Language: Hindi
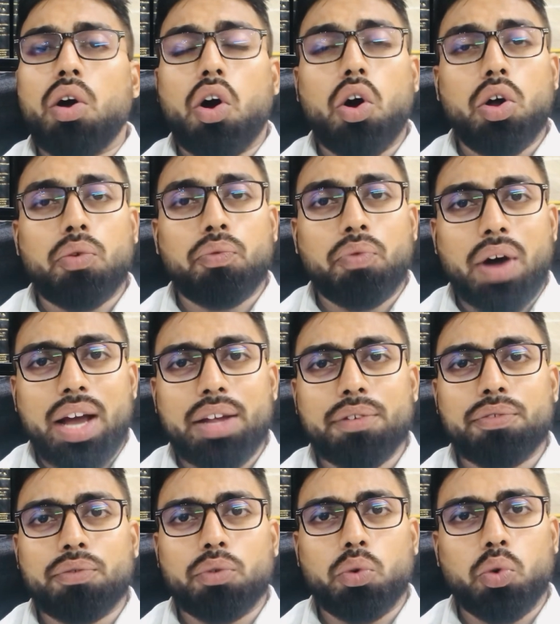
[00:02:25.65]
और
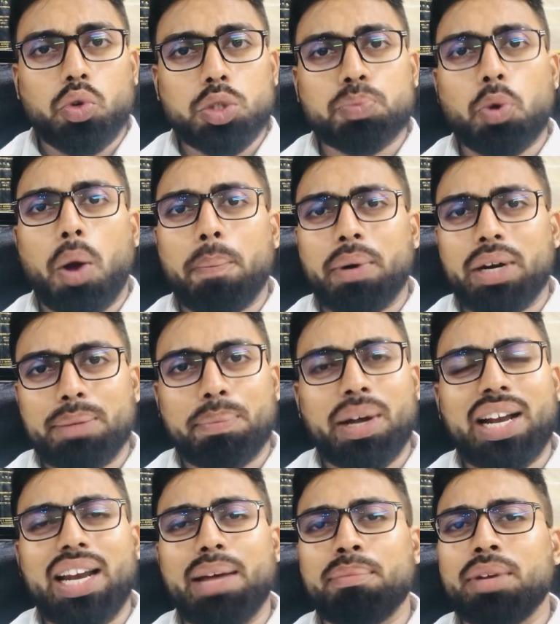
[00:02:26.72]
वाइफ उस प्रॉपर्टी पे
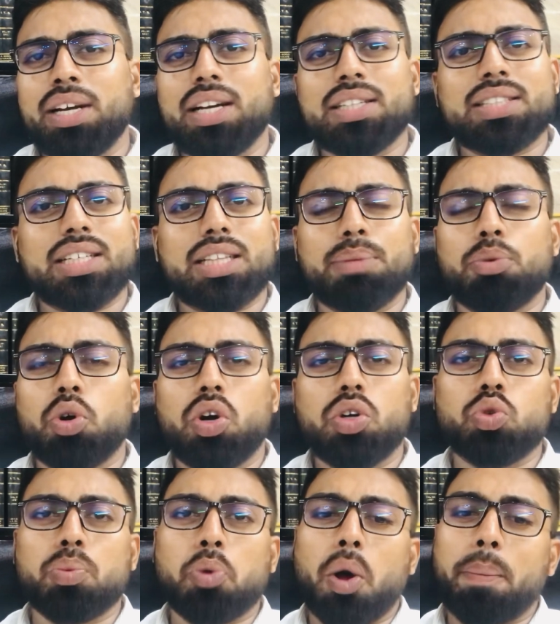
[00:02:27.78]
क्लेम नहीं कर सकती
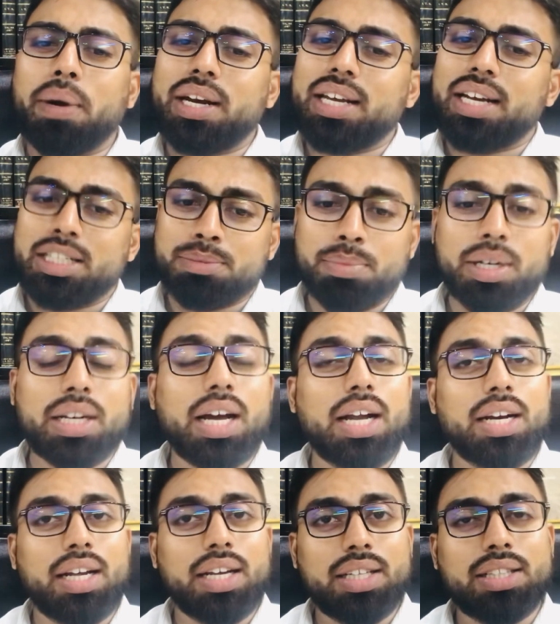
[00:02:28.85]
बिकॉज वो प्रॉपर्टी हस्बैंड का
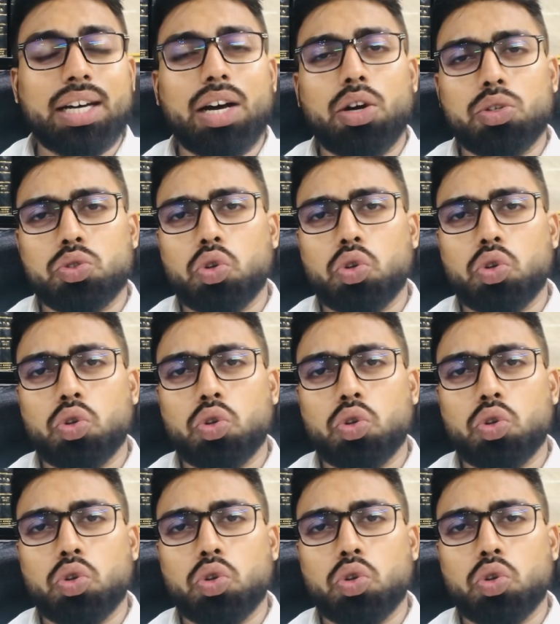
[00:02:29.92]
नहीं था और